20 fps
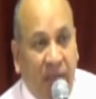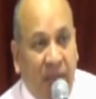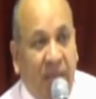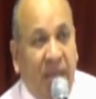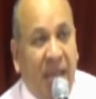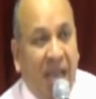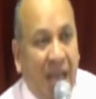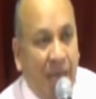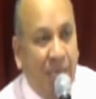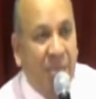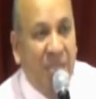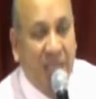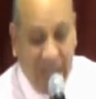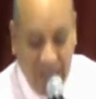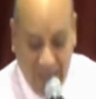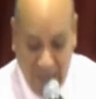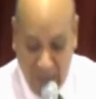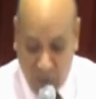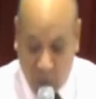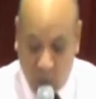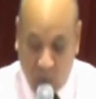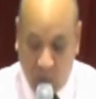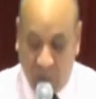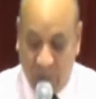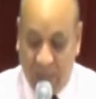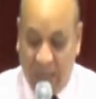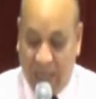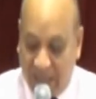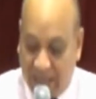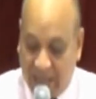de la
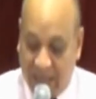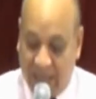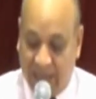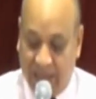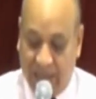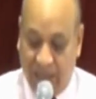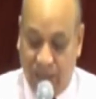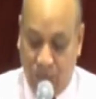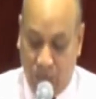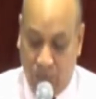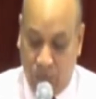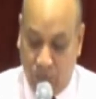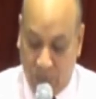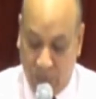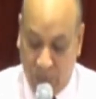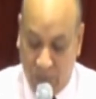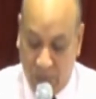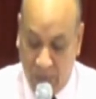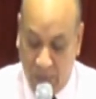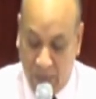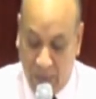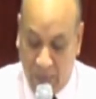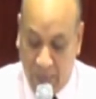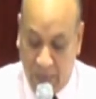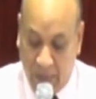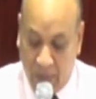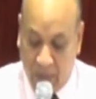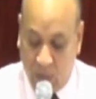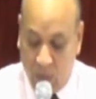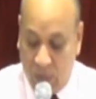misericordia del Señor,
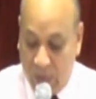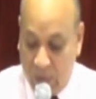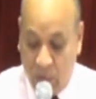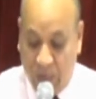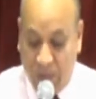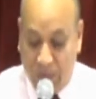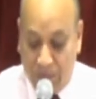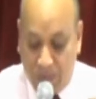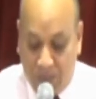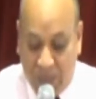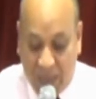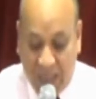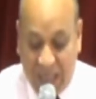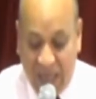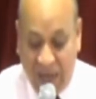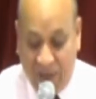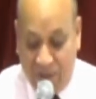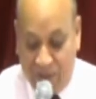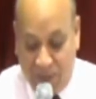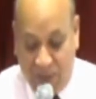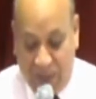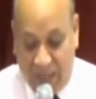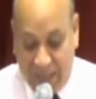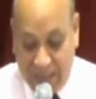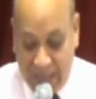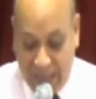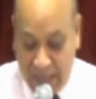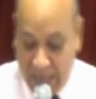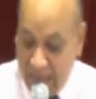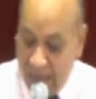cuando en vida
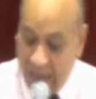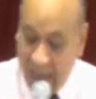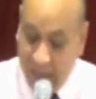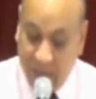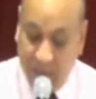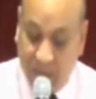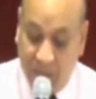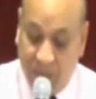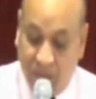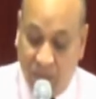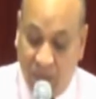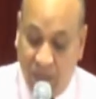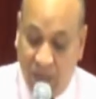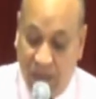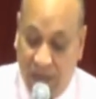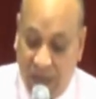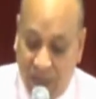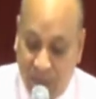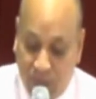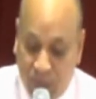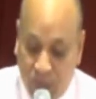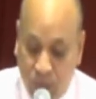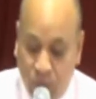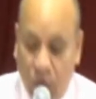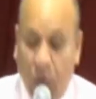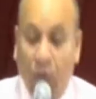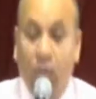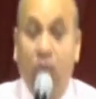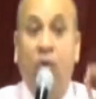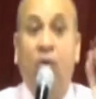física
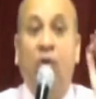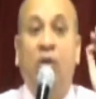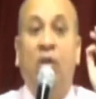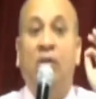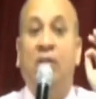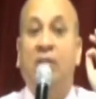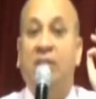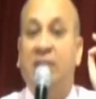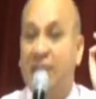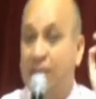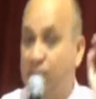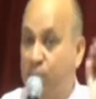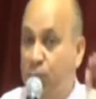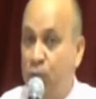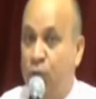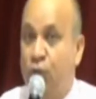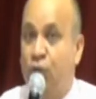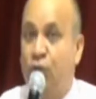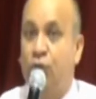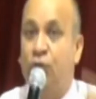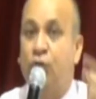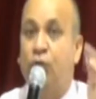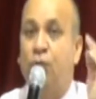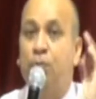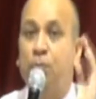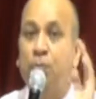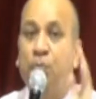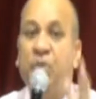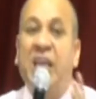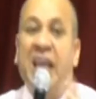disfrutó de muchos
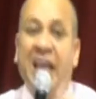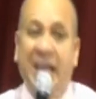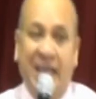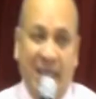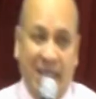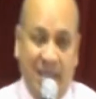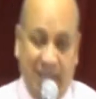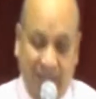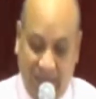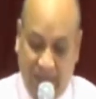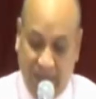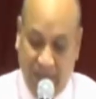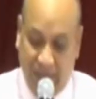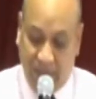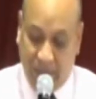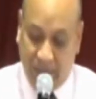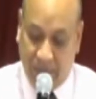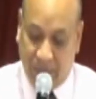bienes.